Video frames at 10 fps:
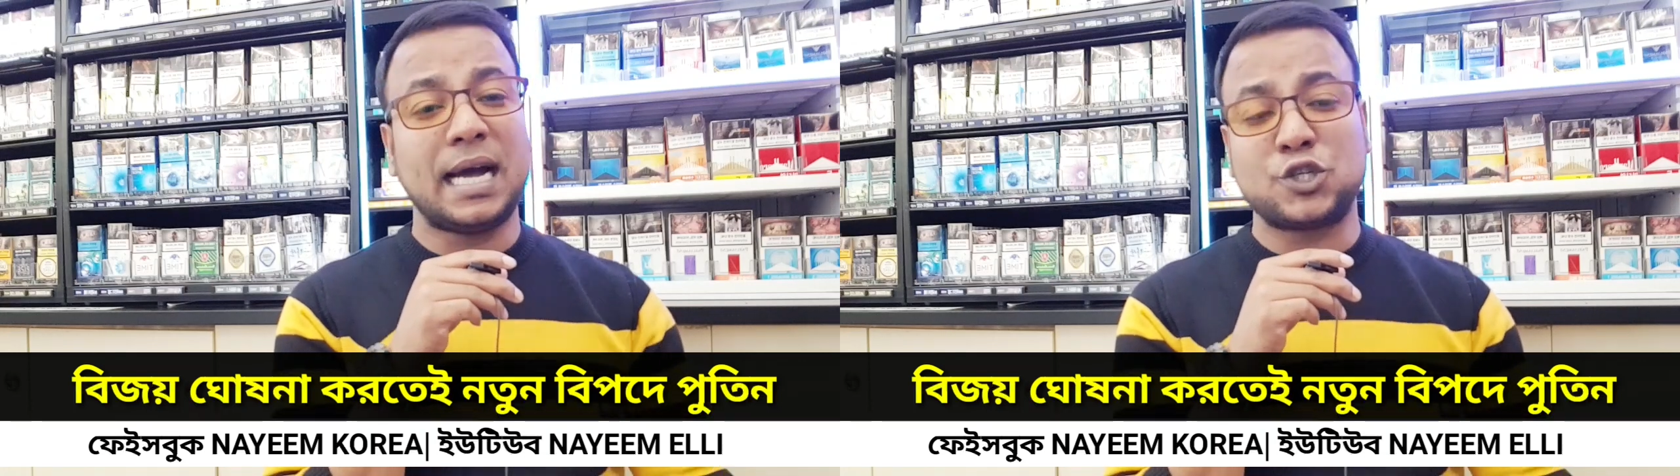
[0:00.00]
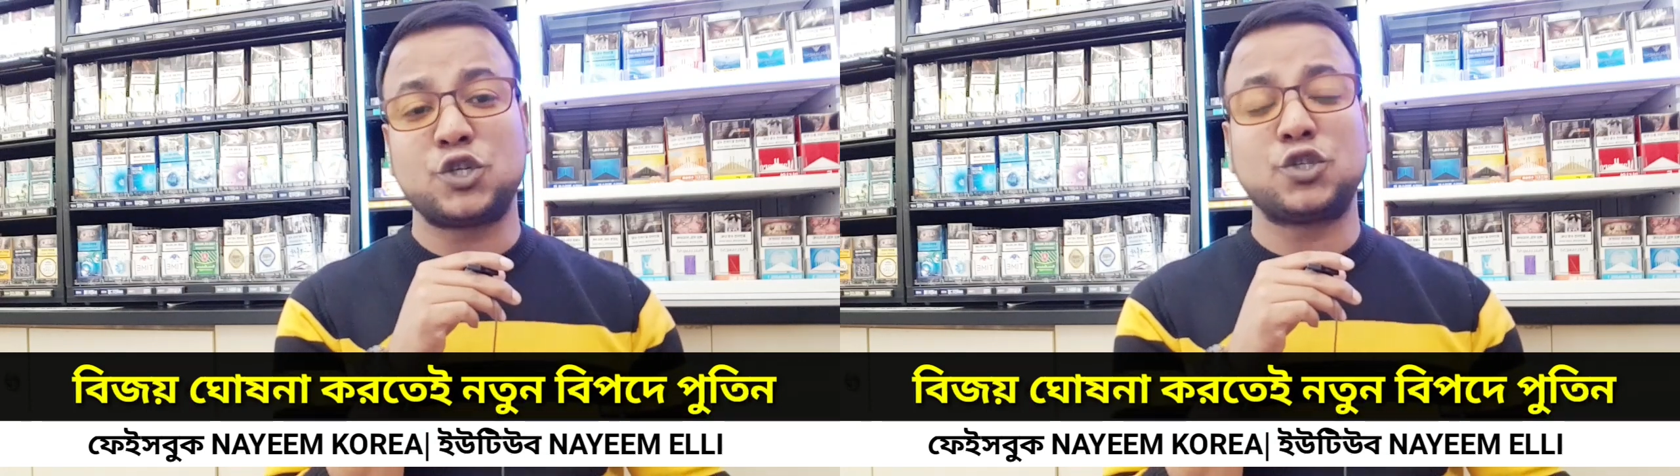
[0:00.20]

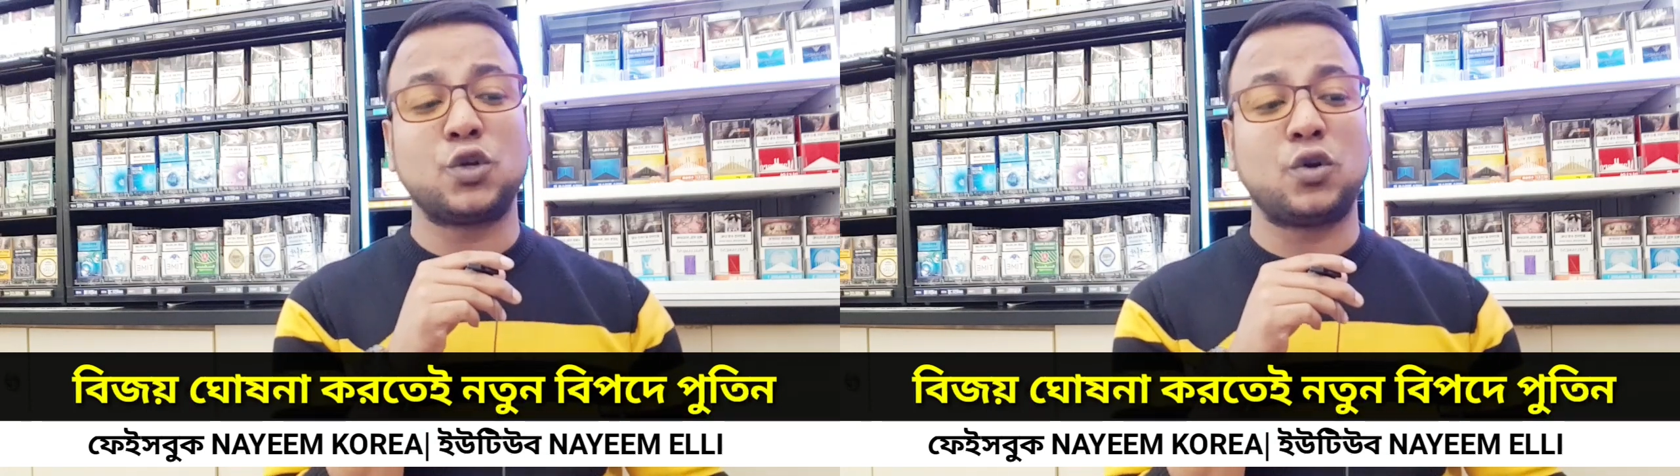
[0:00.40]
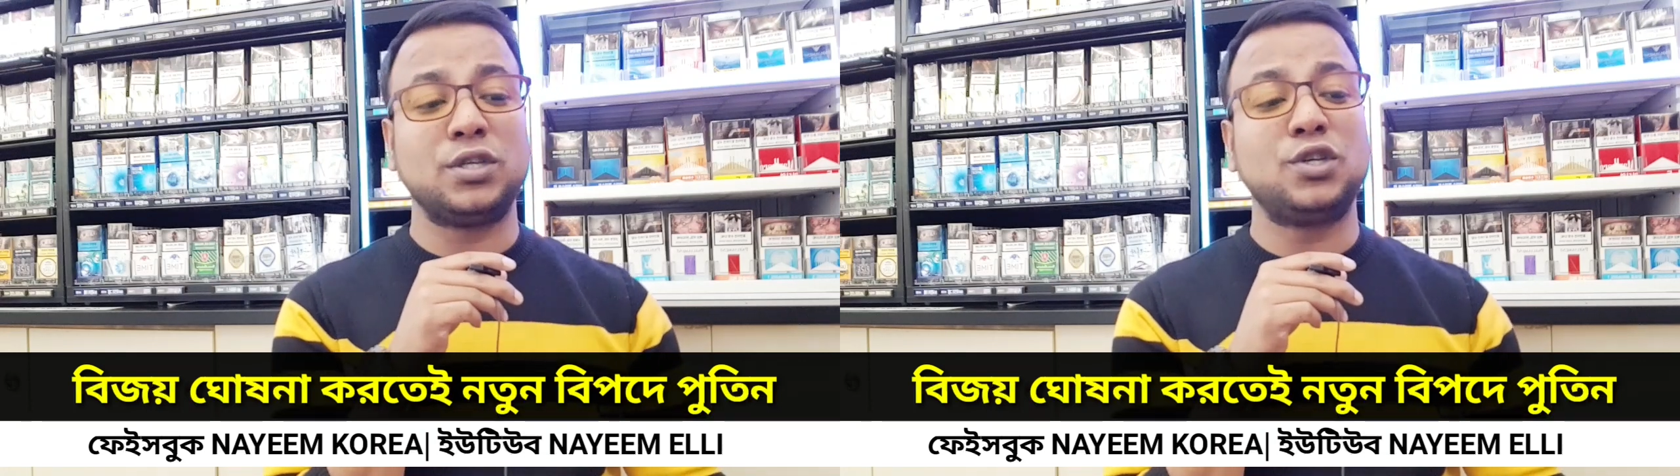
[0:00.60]
আশ্বস্ত
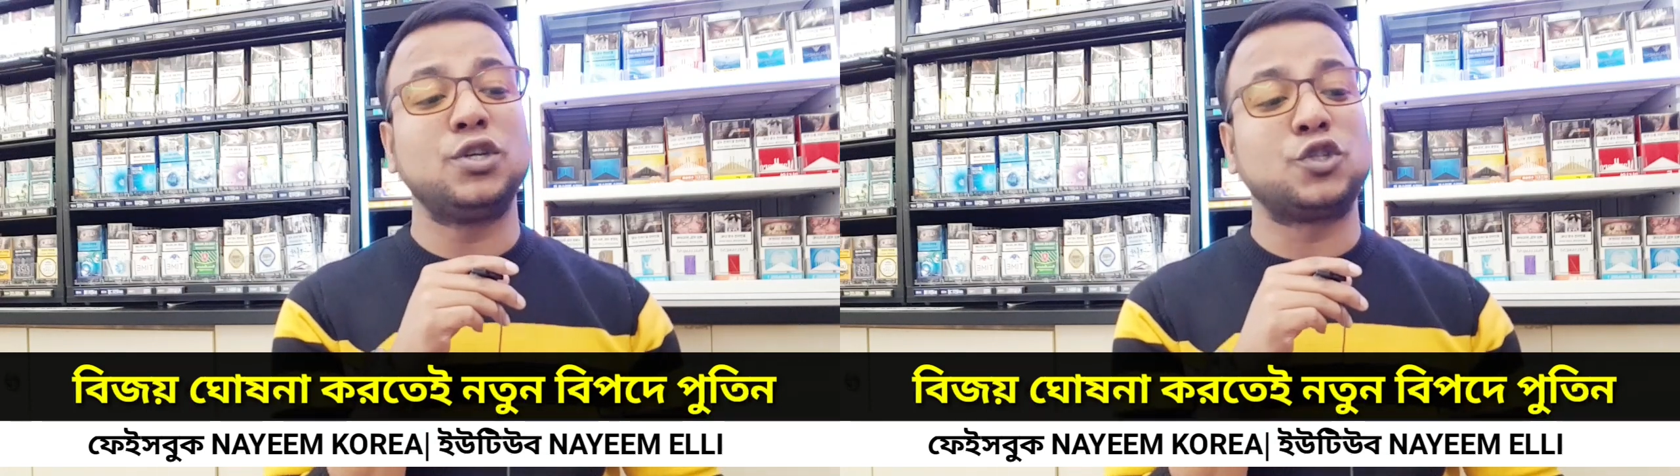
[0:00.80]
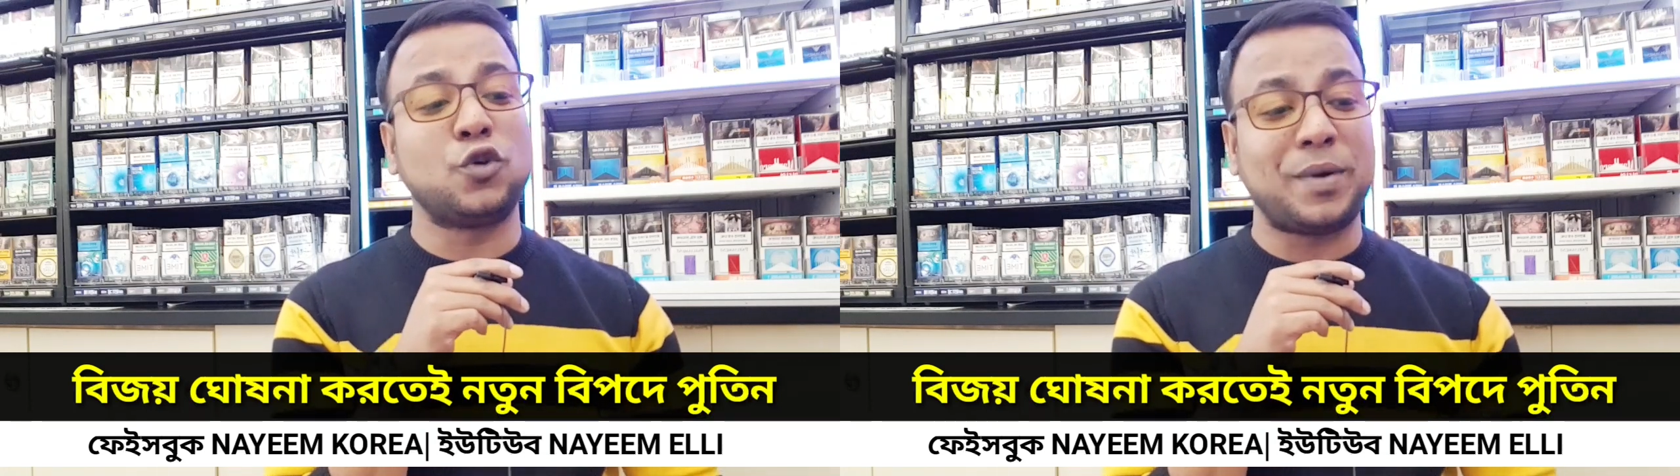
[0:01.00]
করেছিল
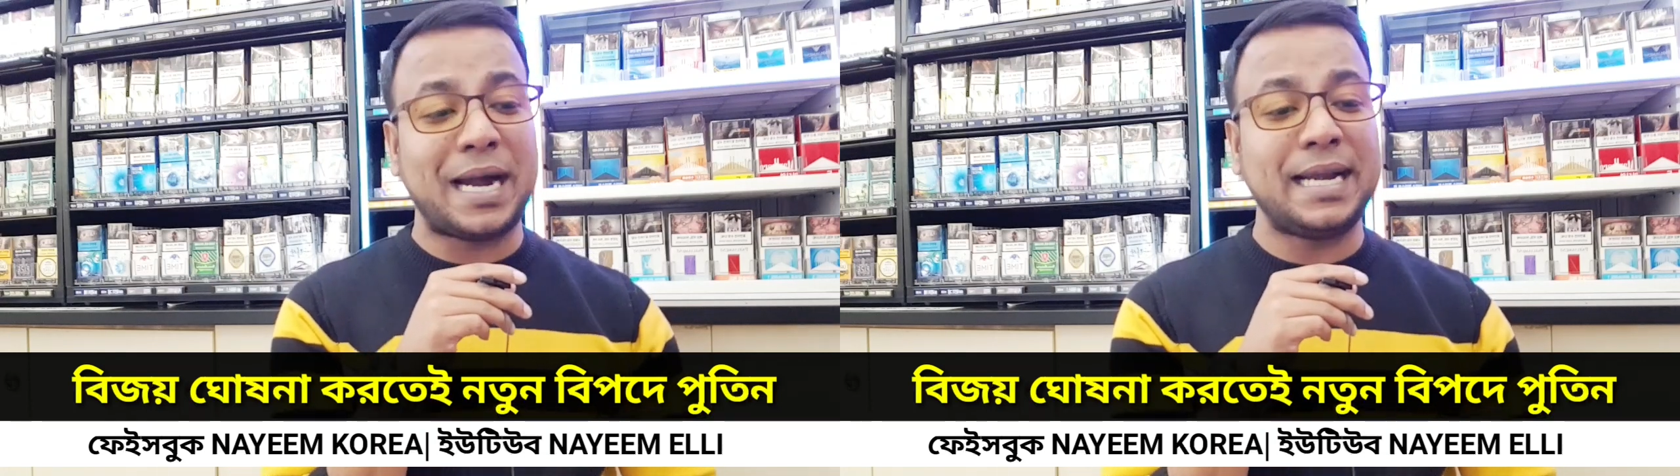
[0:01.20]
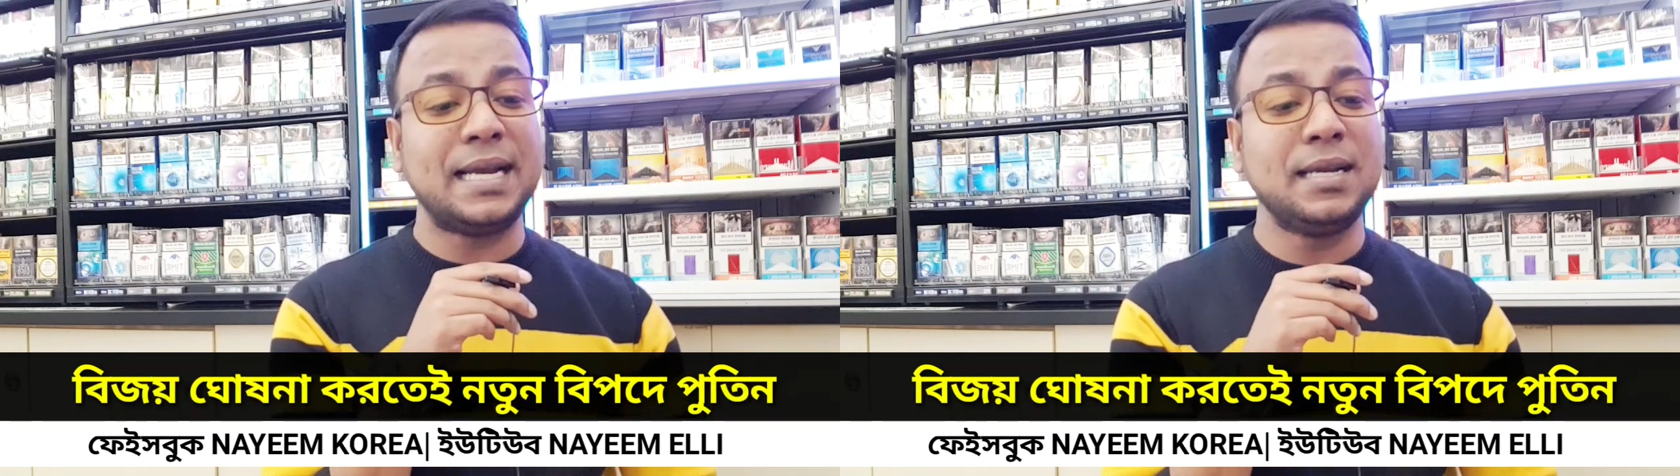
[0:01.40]
জো
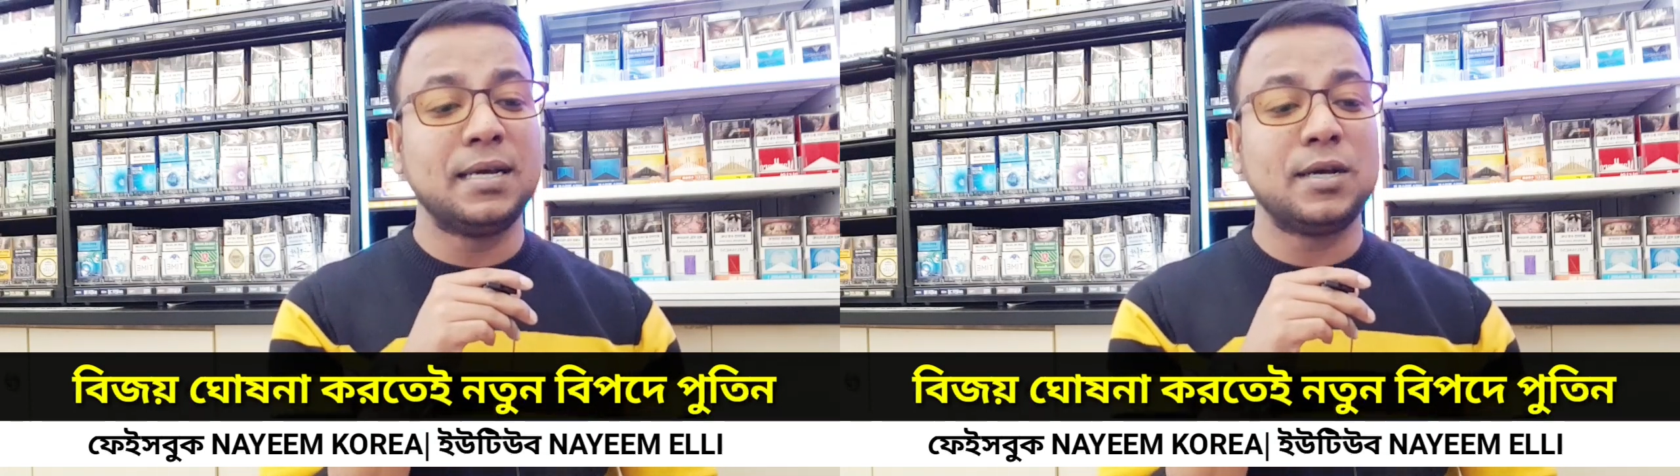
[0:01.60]
বাইডেন